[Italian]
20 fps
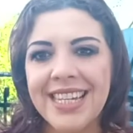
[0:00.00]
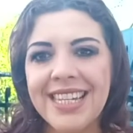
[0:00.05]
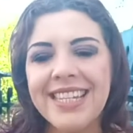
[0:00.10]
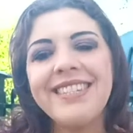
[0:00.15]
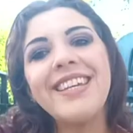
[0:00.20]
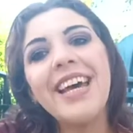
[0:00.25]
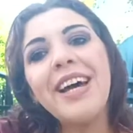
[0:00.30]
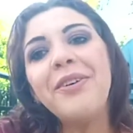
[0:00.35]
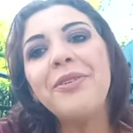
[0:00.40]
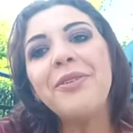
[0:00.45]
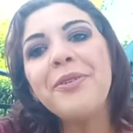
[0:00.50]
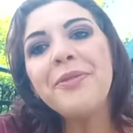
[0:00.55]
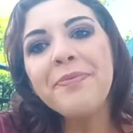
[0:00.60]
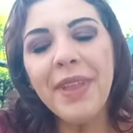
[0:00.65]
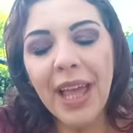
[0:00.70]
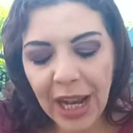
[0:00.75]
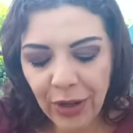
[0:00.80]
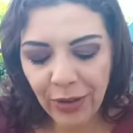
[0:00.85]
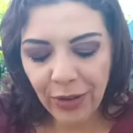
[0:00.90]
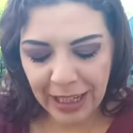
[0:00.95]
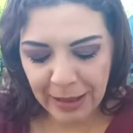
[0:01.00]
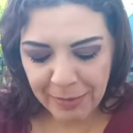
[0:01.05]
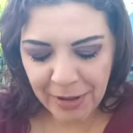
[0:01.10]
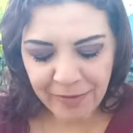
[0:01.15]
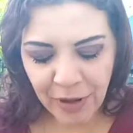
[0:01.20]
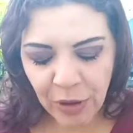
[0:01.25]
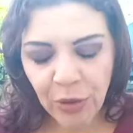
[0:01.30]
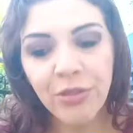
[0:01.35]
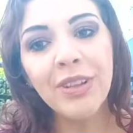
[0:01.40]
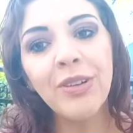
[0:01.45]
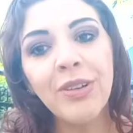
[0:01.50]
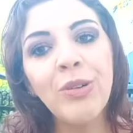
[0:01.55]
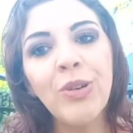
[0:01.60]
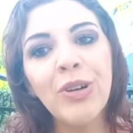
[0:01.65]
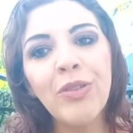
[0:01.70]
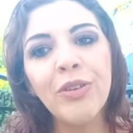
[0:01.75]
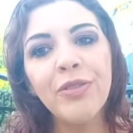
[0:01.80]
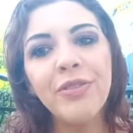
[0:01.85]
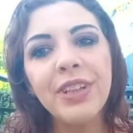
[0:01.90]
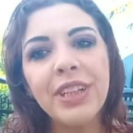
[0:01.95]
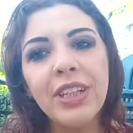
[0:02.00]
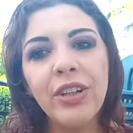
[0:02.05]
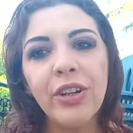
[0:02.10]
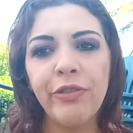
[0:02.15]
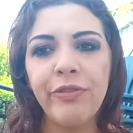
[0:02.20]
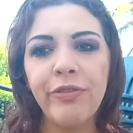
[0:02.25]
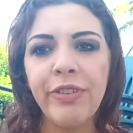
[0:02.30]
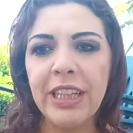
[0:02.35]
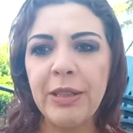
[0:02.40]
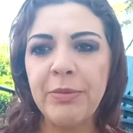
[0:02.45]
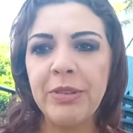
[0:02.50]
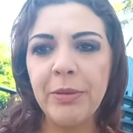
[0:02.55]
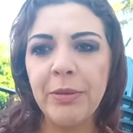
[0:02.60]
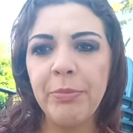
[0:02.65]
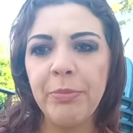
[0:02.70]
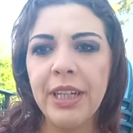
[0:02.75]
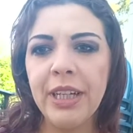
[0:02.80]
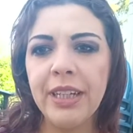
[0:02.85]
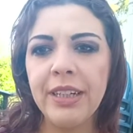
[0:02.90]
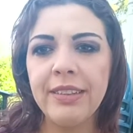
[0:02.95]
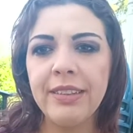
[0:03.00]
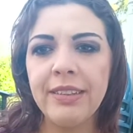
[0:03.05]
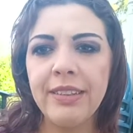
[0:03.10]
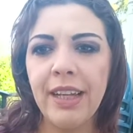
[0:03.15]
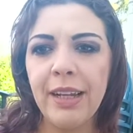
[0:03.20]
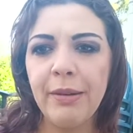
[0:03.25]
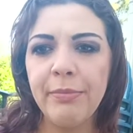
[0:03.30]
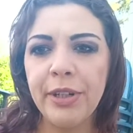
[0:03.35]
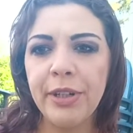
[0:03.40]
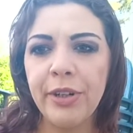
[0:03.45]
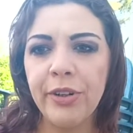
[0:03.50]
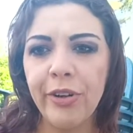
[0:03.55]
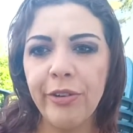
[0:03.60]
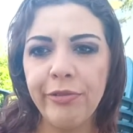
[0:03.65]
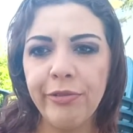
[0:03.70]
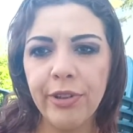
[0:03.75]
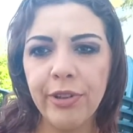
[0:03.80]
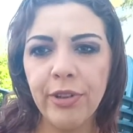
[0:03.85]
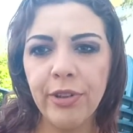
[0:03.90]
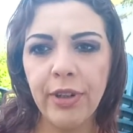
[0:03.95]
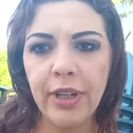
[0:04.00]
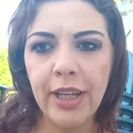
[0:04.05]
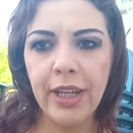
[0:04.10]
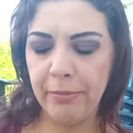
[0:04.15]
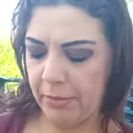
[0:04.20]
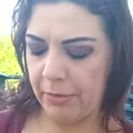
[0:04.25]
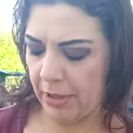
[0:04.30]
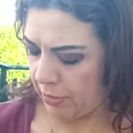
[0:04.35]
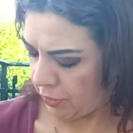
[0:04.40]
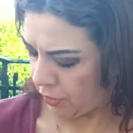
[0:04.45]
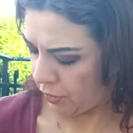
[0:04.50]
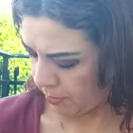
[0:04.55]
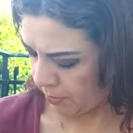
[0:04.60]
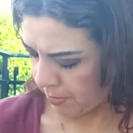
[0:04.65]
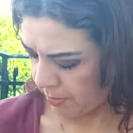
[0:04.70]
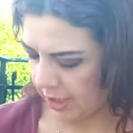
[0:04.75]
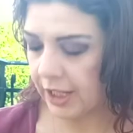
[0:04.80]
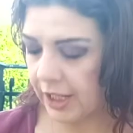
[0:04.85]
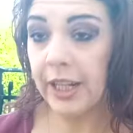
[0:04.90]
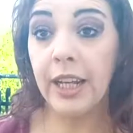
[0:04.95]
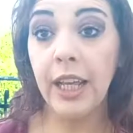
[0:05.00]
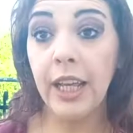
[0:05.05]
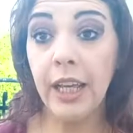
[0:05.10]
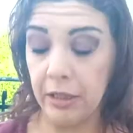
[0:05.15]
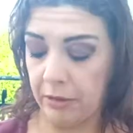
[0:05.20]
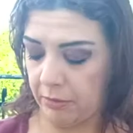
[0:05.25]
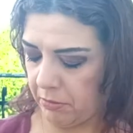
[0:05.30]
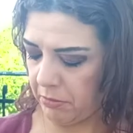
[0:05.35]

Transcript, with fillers: Ciao! Allora, benvenuti in un nuovo video. Fatemi sapere se il microfono è messo bene.